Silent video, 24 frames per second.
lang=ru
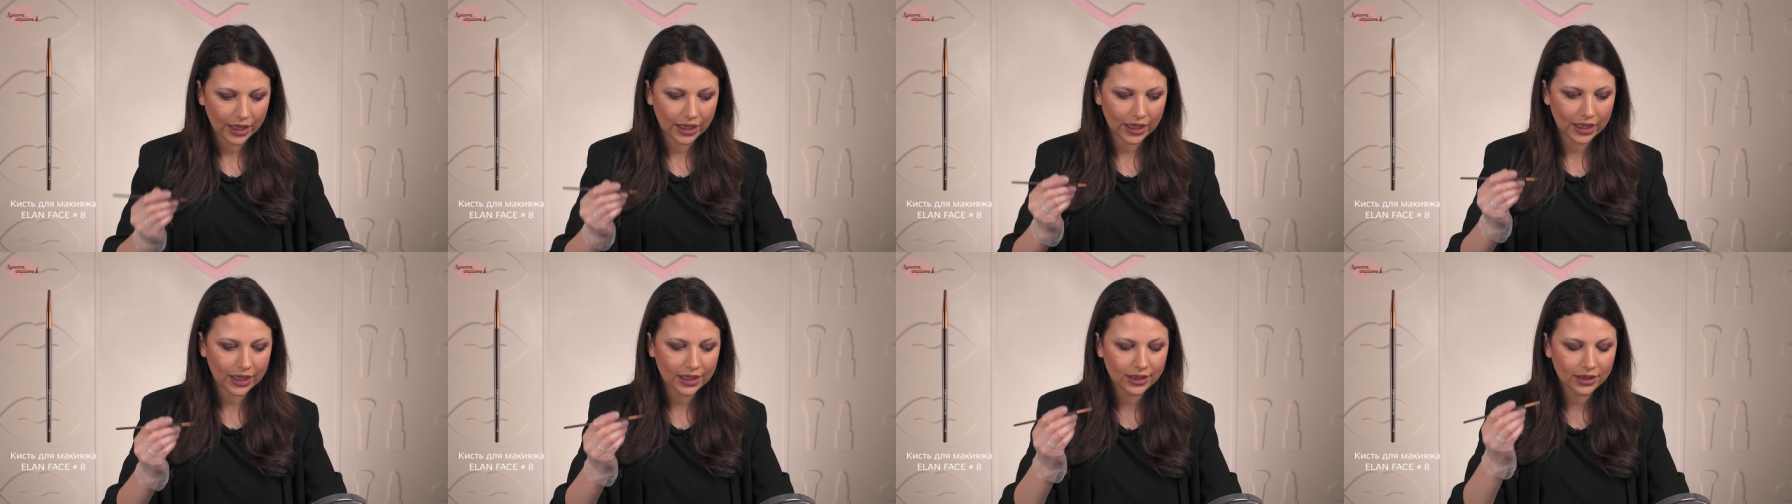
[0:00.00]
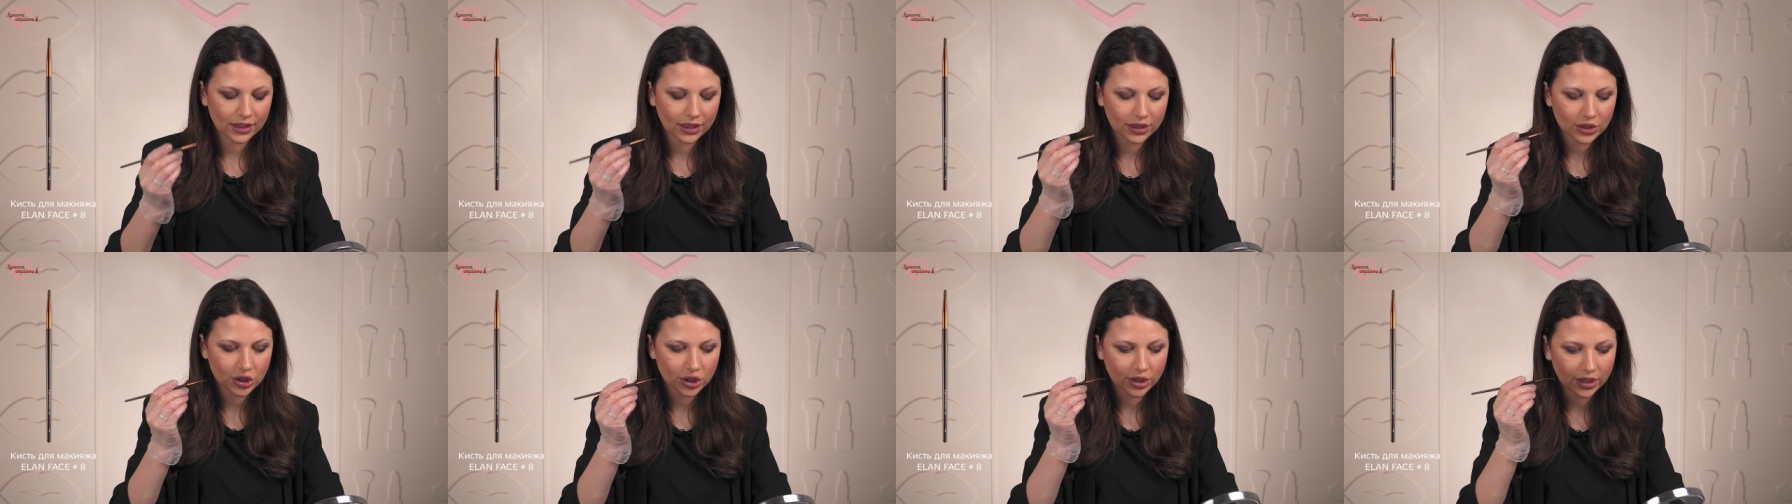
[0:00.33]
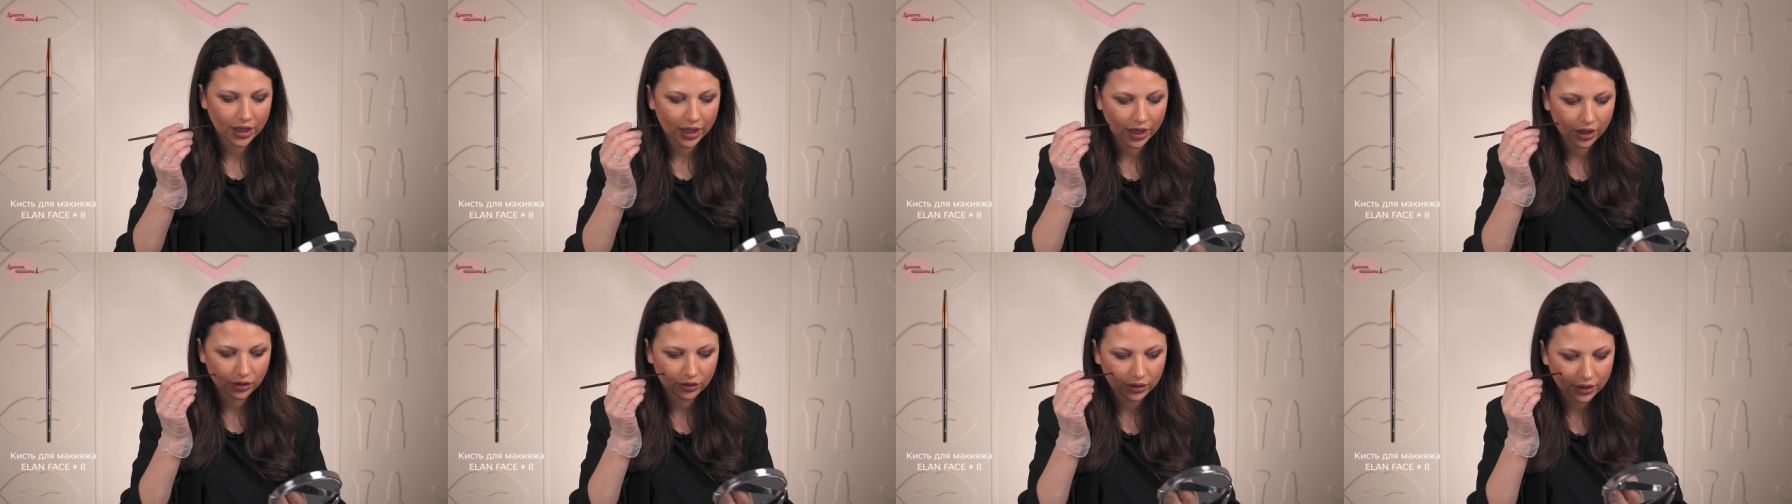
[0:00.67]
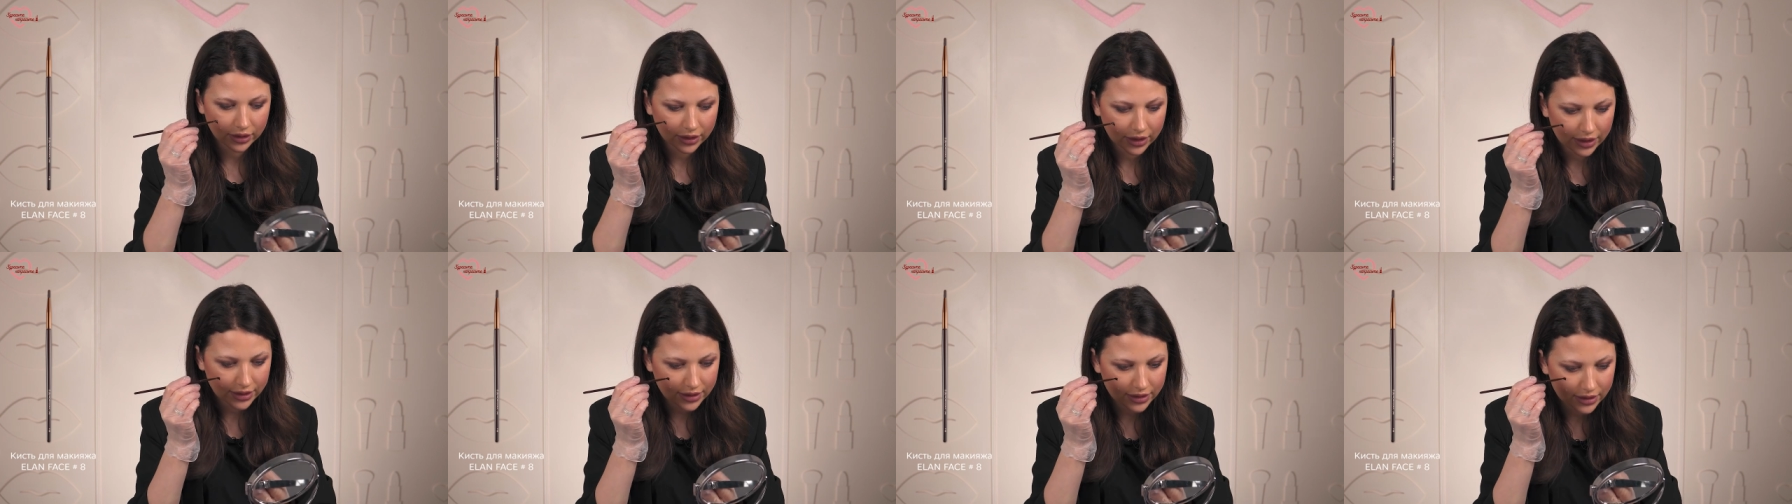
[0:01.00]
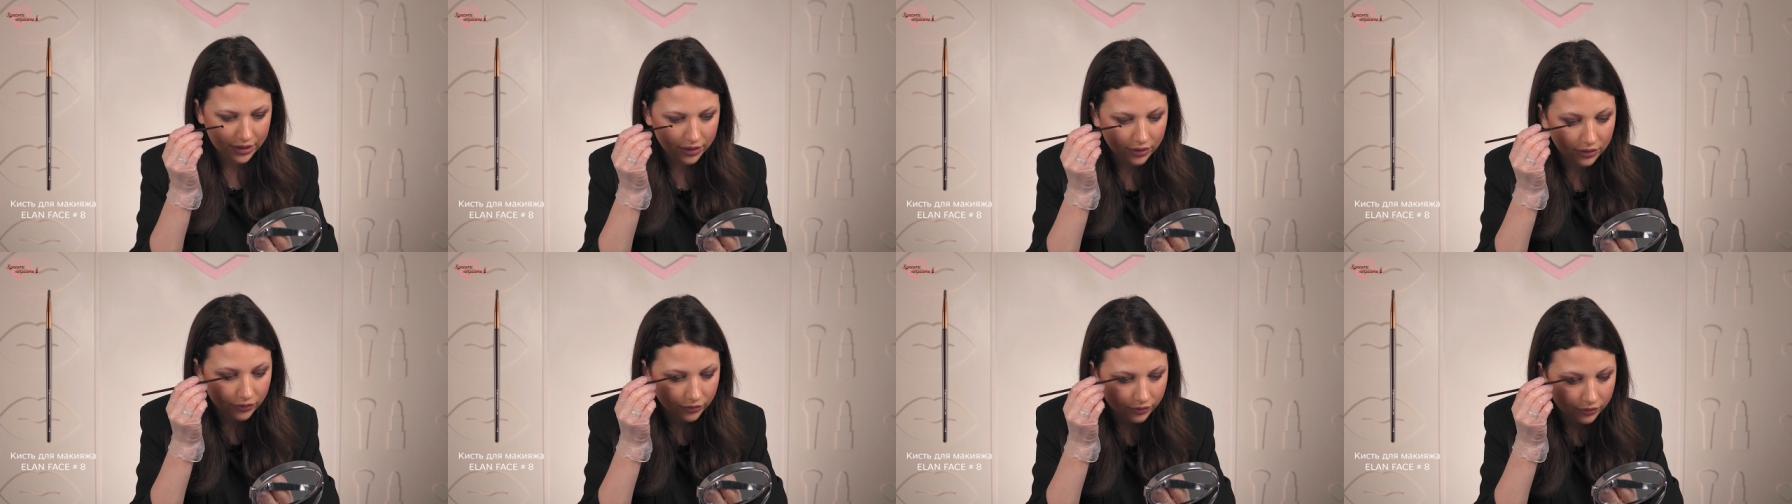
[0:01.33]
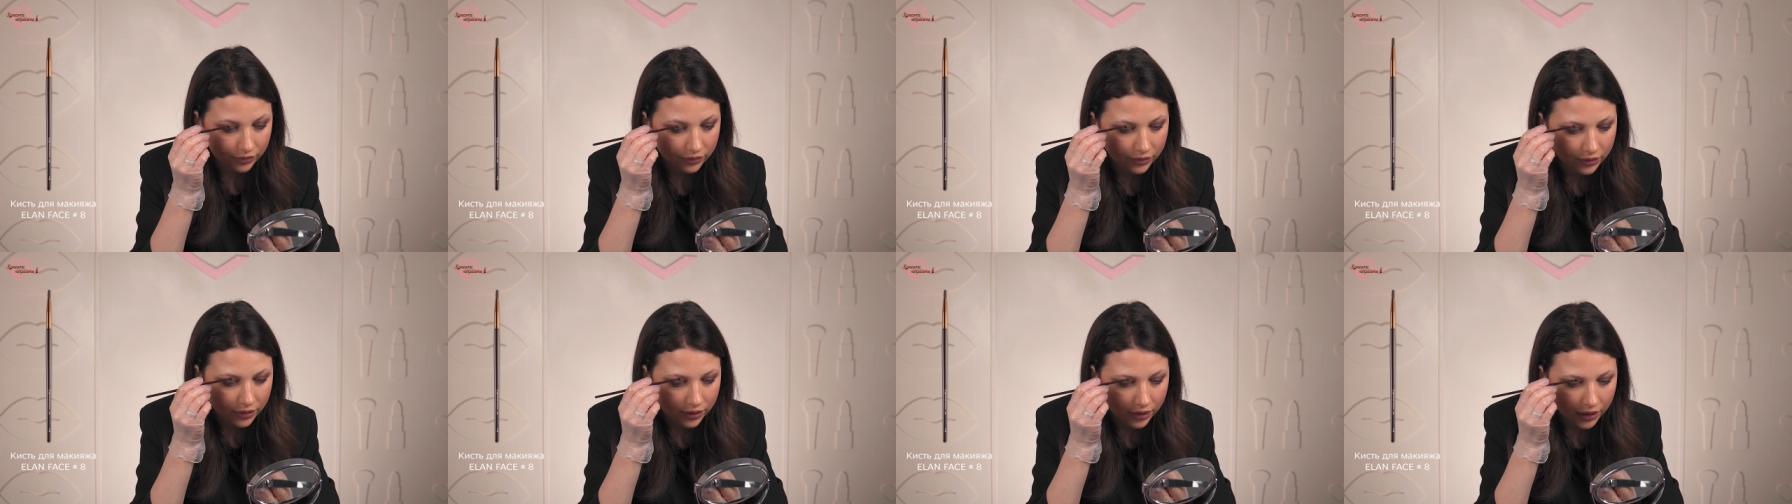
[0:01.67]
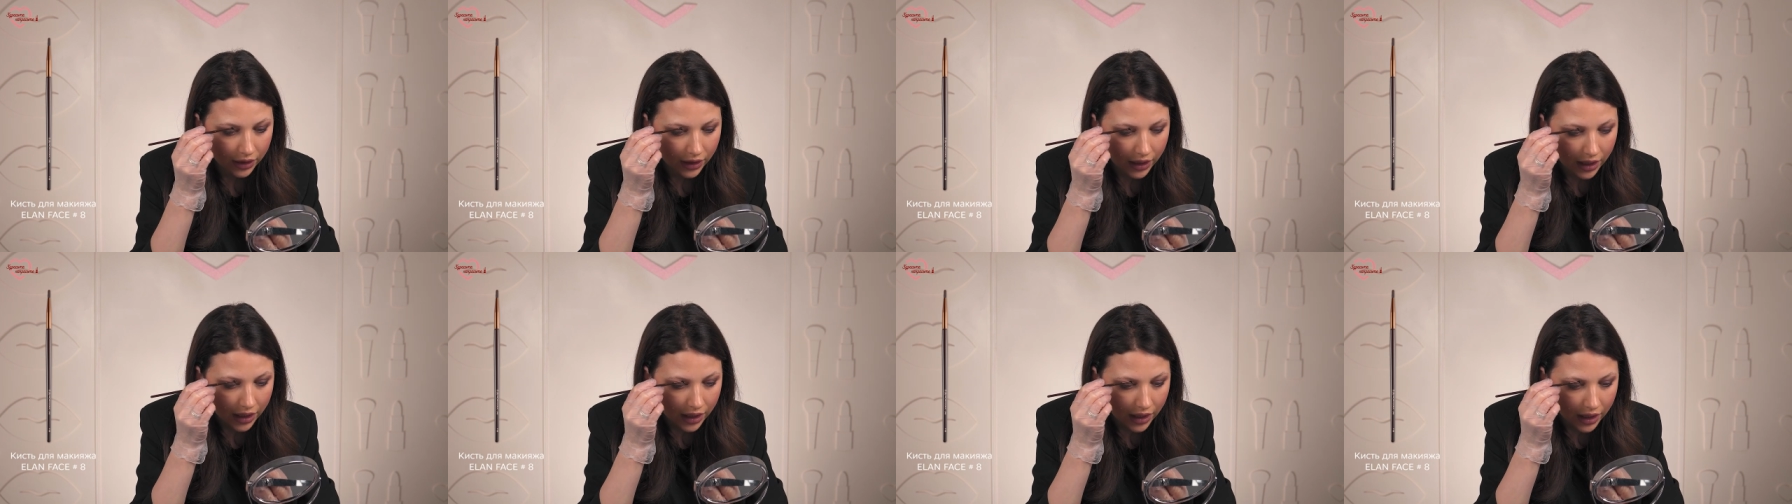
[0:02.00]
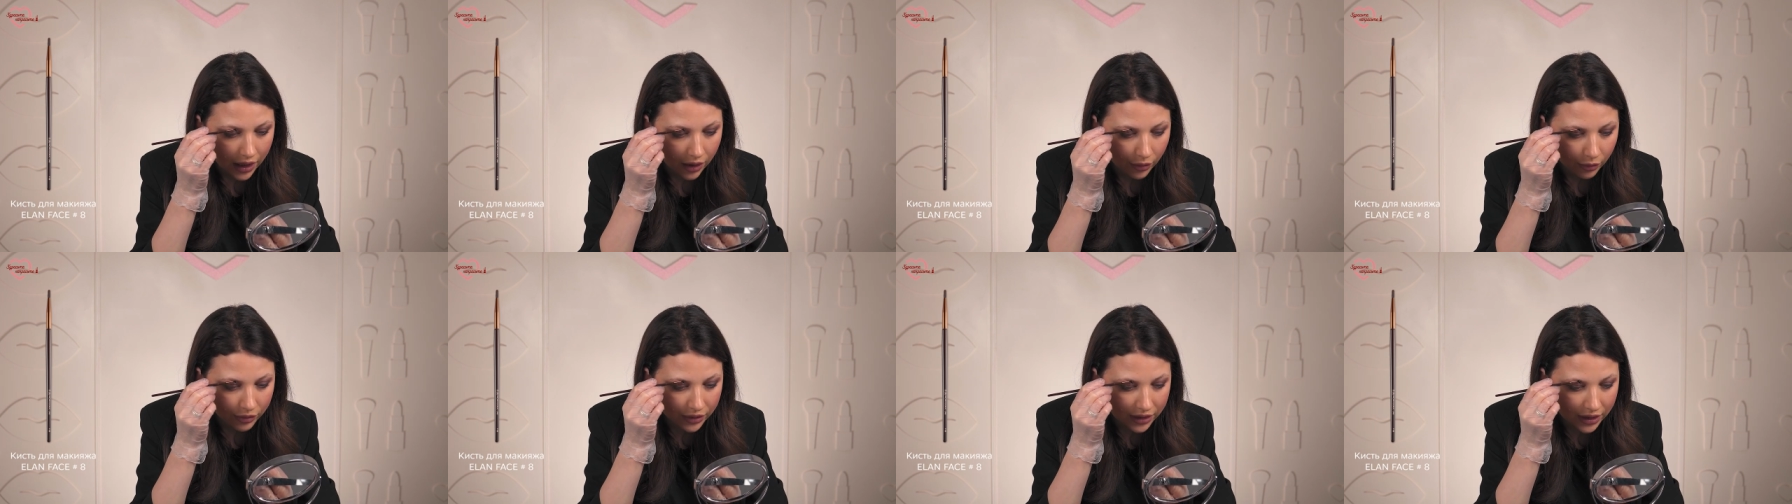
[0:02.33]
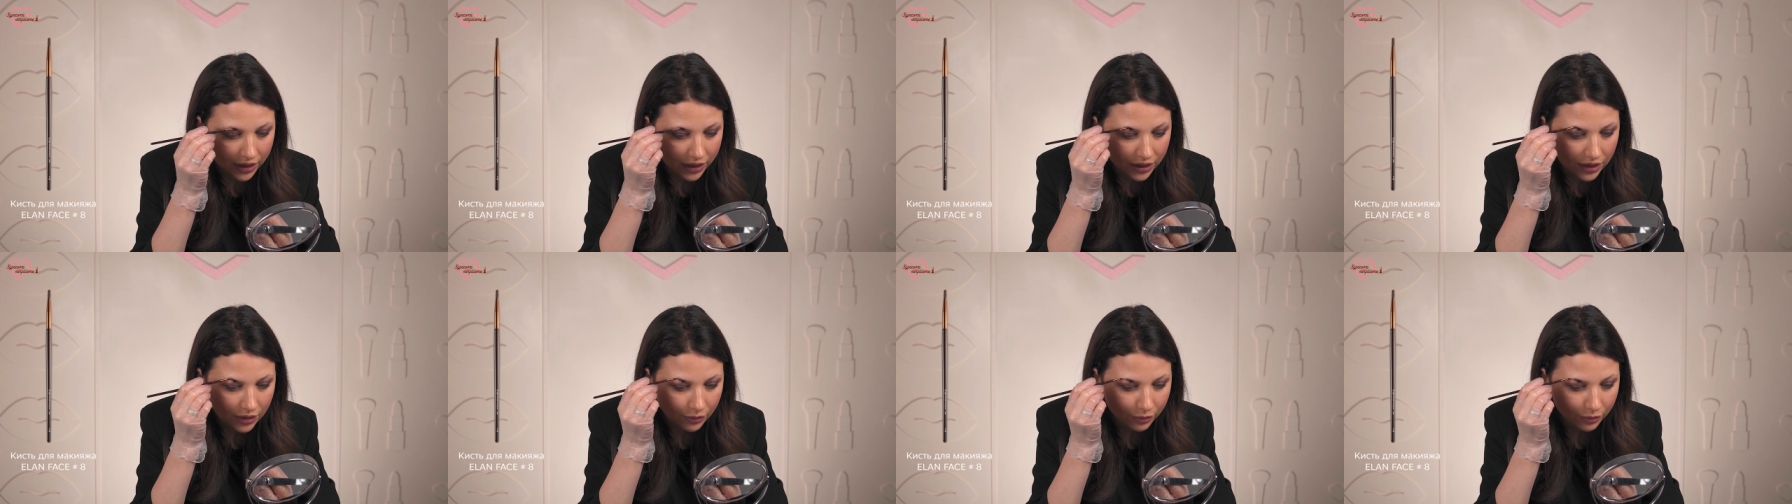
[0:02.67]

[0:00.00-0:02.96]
и начинаю наносить. Мне